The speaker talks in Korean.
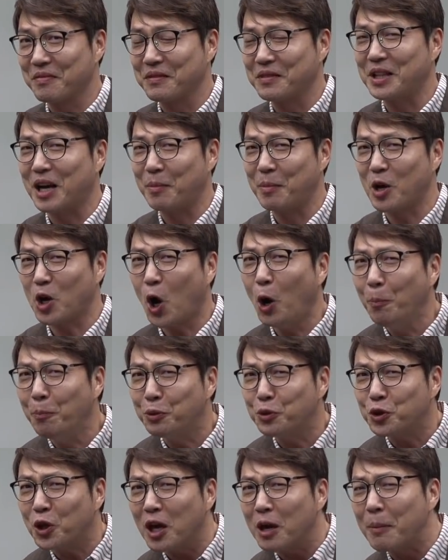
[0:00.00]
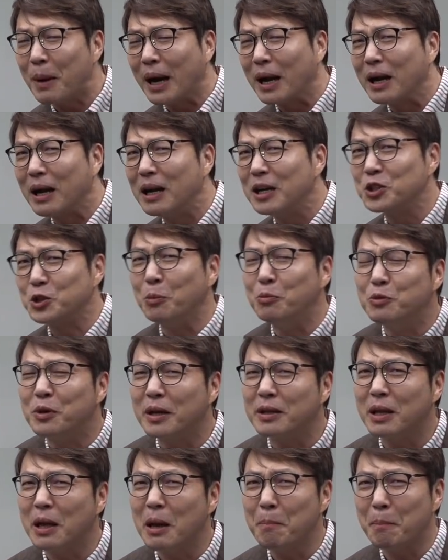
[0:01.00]
그 다음에 컴퓨터에 막
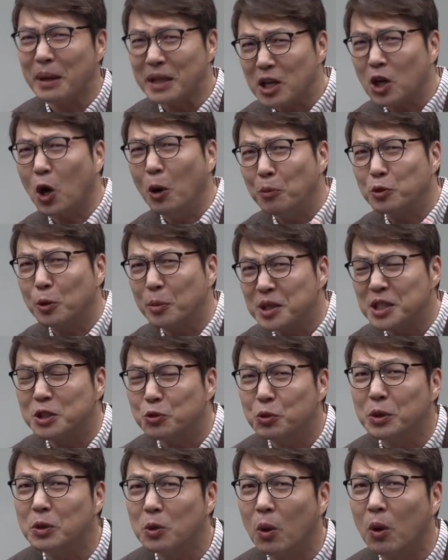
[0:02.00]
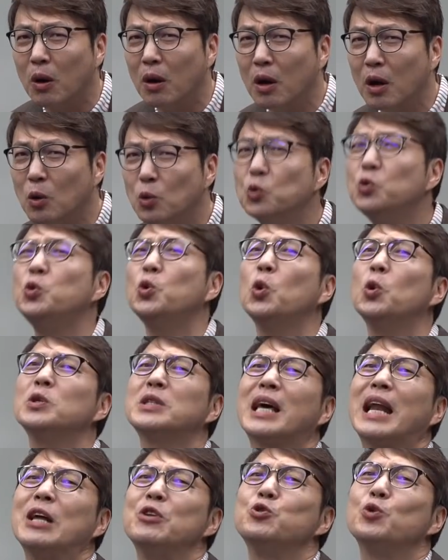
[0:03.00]
전문가인데 맨날 컴퓨터만 치고 있고 운동은
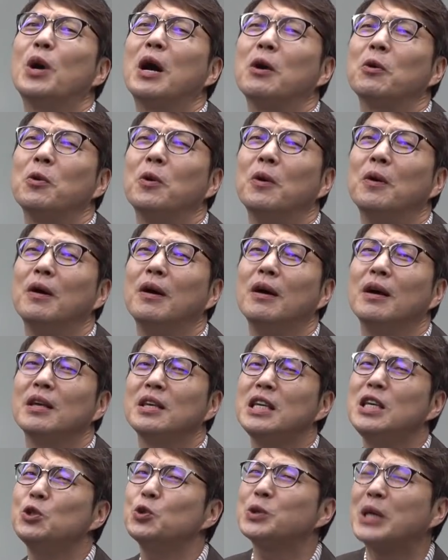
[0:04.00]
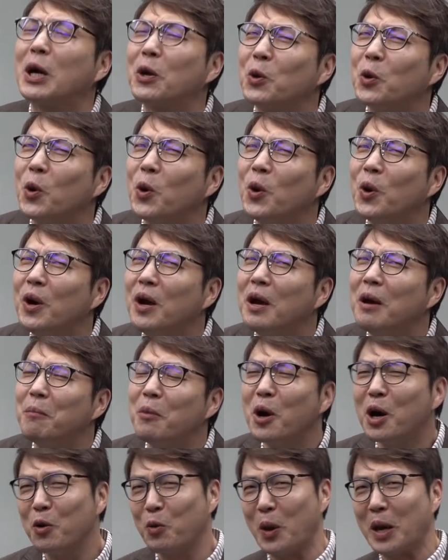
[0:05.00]
잘 안 좋아하고 키도 작고
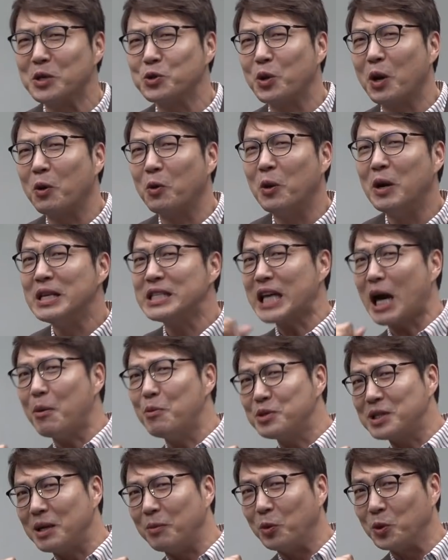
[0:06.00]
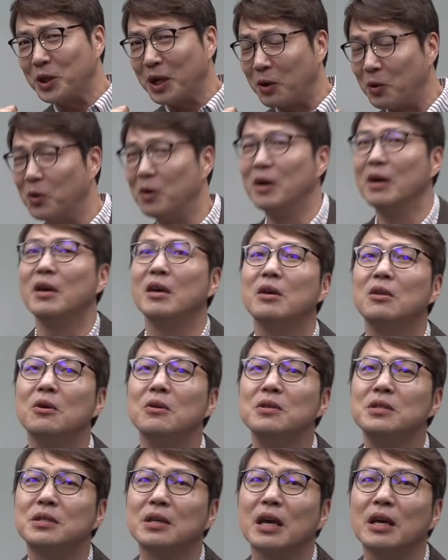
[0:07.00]
뭔가 왜소하고 싸움을 잘 못하고
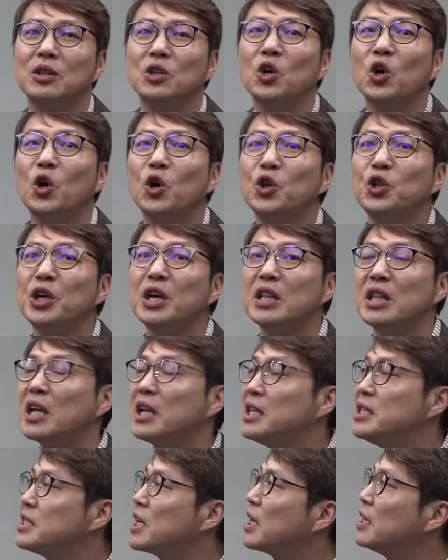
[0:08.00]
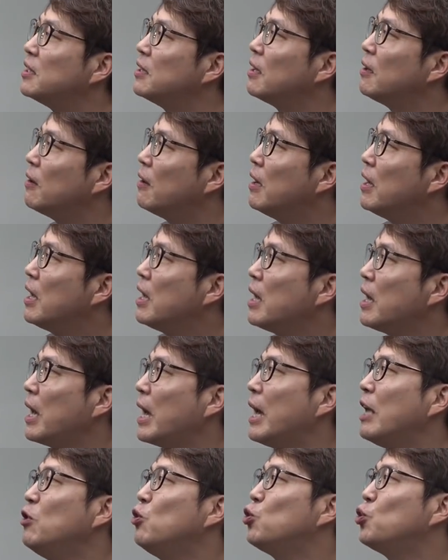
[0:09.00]
이런 식의 널드에 대한 인생인데요.
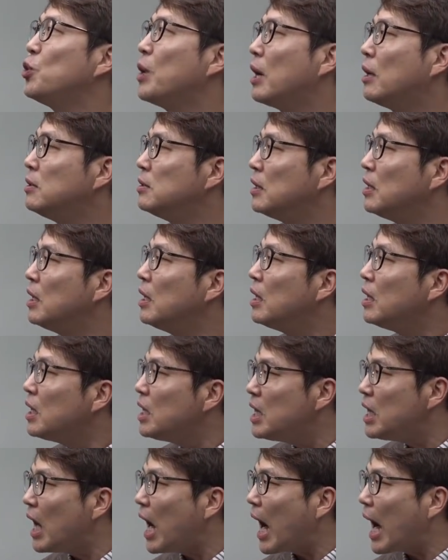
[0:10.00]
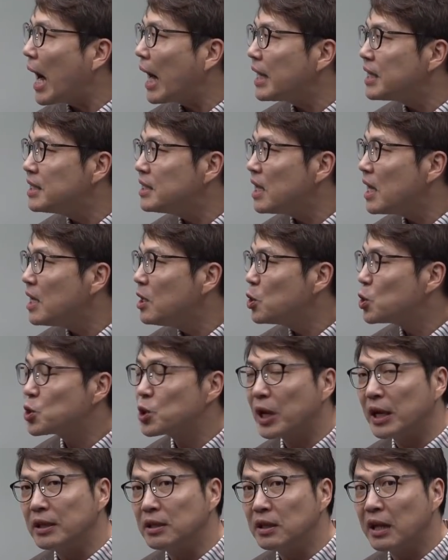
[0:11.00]
앤드류 양은 이
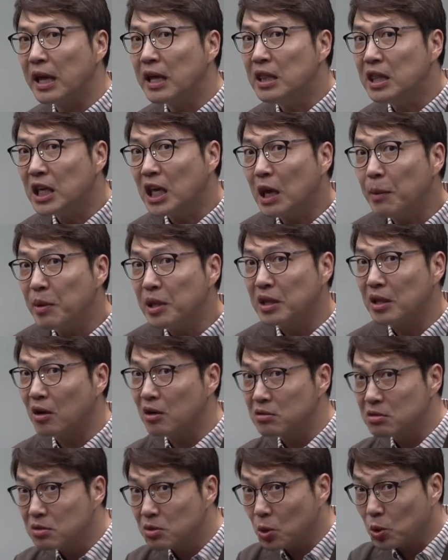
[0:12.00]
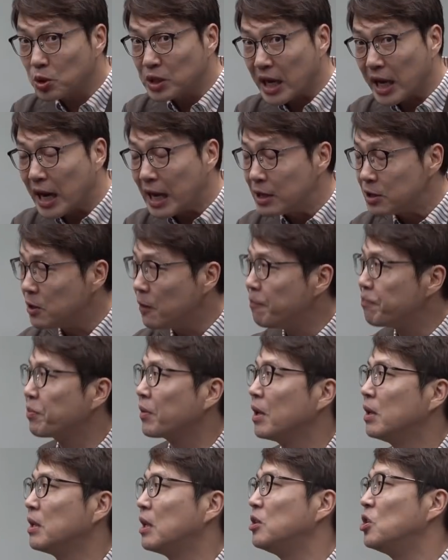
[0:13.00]
아시아인으로서 갖는 핸디캡이 있다는 걸 스스로 잘 알죠.
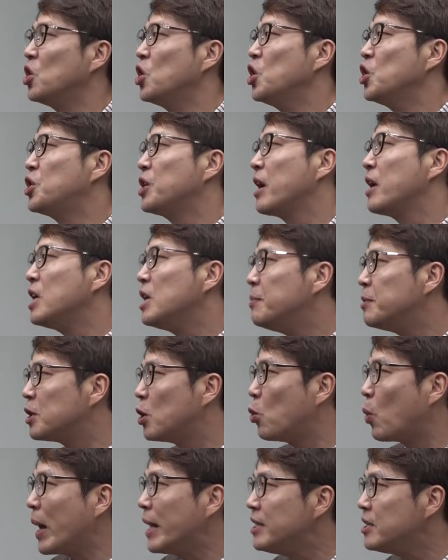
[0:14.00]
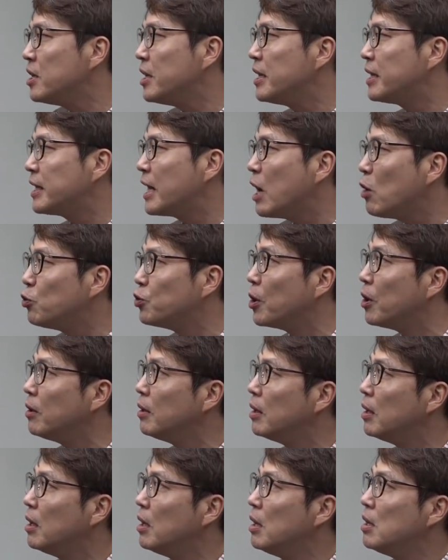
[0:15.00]
널드의 이미지를 완전히
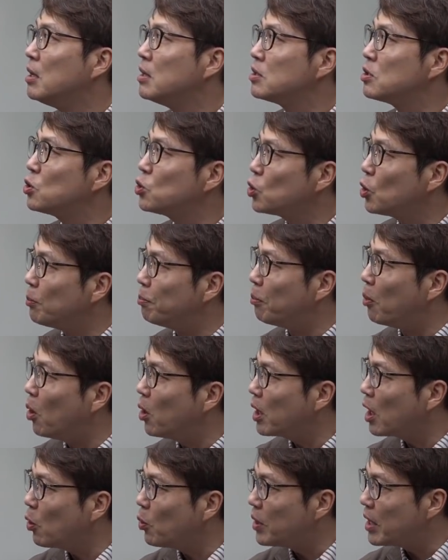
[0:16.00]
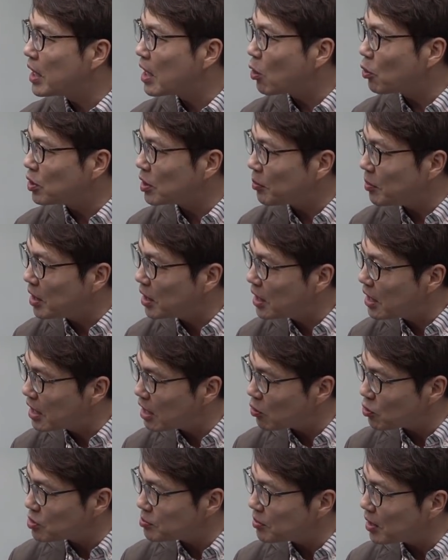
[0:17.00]
깨고요. 스스로 뭐라고 얘기하고 있냐면 이렇게
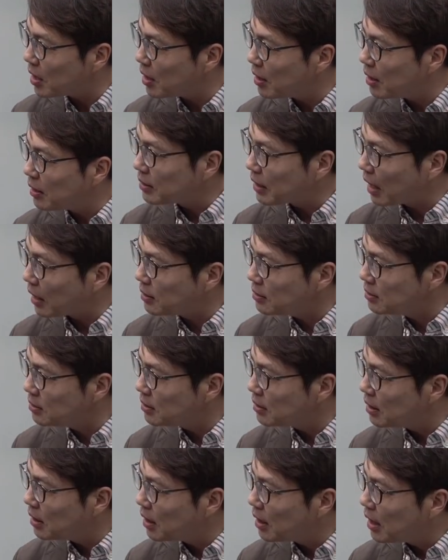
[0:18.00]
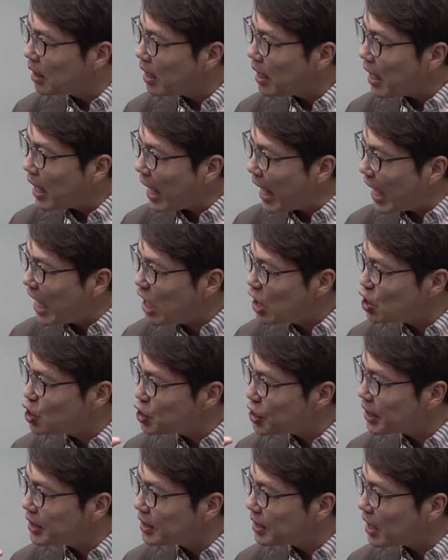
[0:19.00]
얘기하고 있습니다. 나는
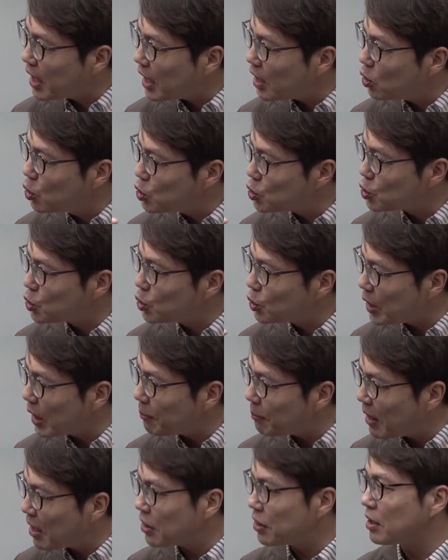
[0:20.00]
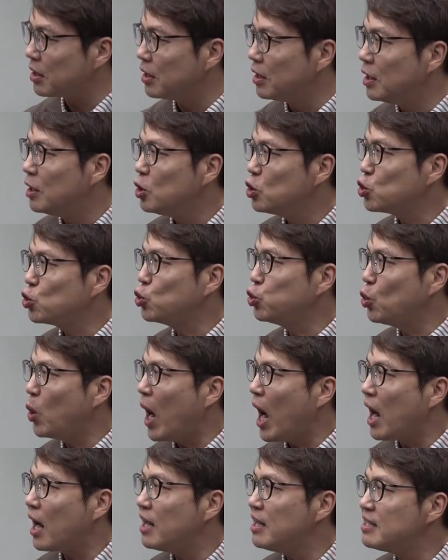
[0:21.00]
Asian guy who's good at math.
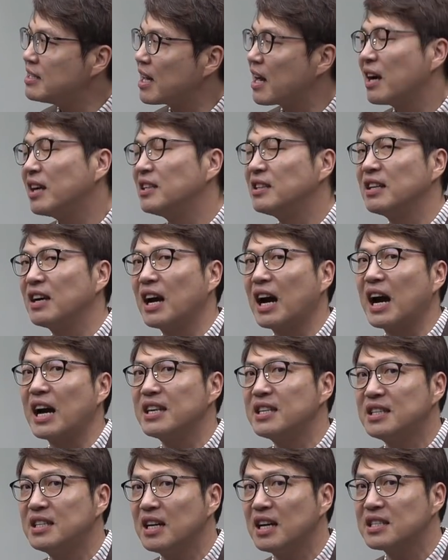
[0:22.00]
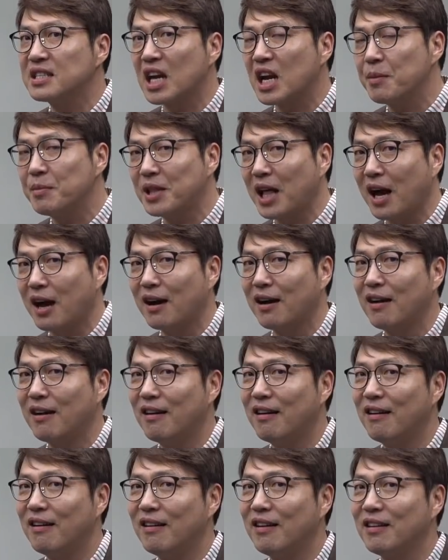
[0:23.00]
수학을 잘하는 아시아 사람이다.
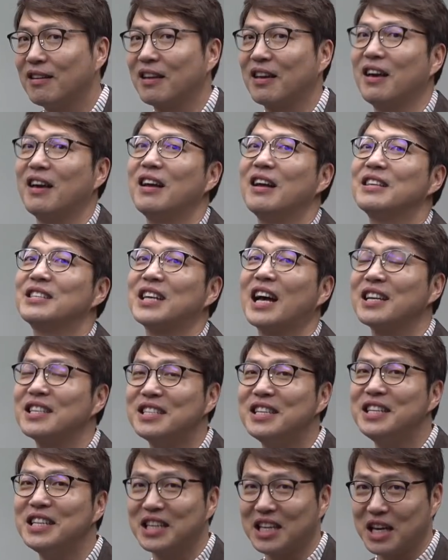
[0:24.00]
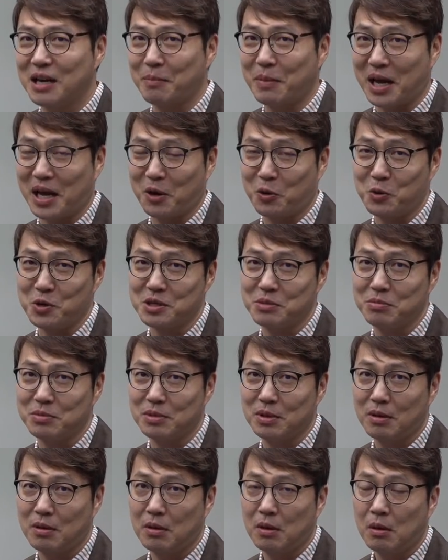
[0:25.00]
자신 있게 말하고
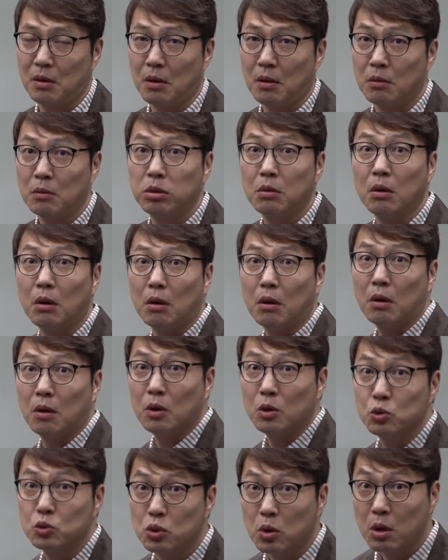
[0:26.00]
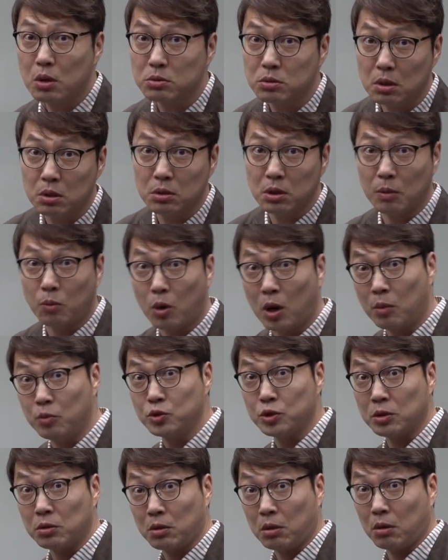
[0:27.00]
있습니다. 그래, 수학 잘하는 게 뭐가
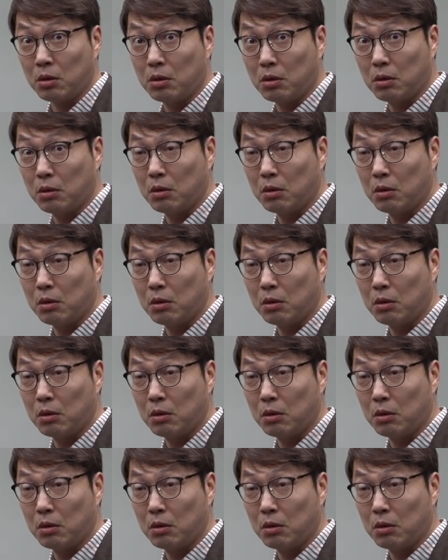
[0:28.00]
문제인데.